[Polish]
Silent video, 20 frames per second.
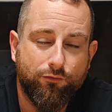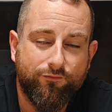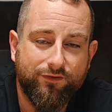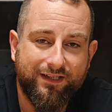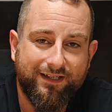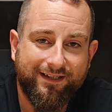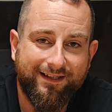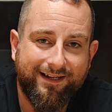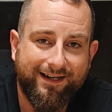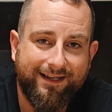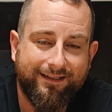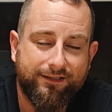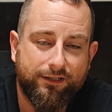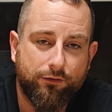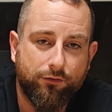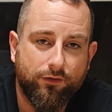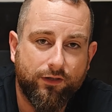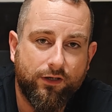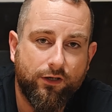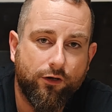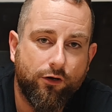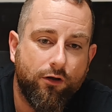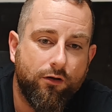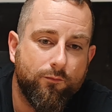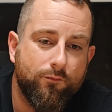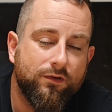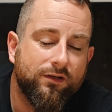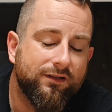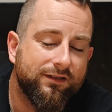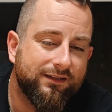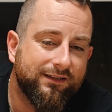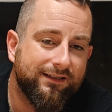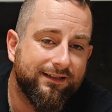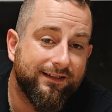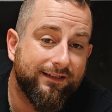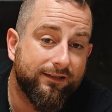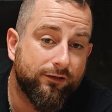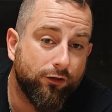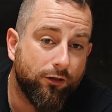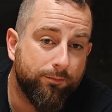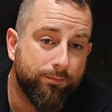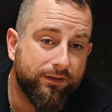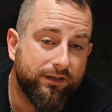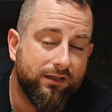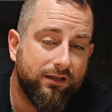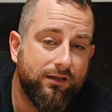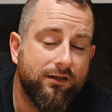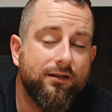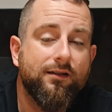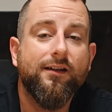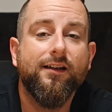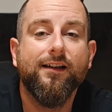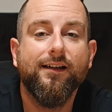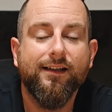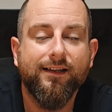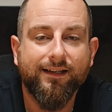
głównie retro grom, y, topki,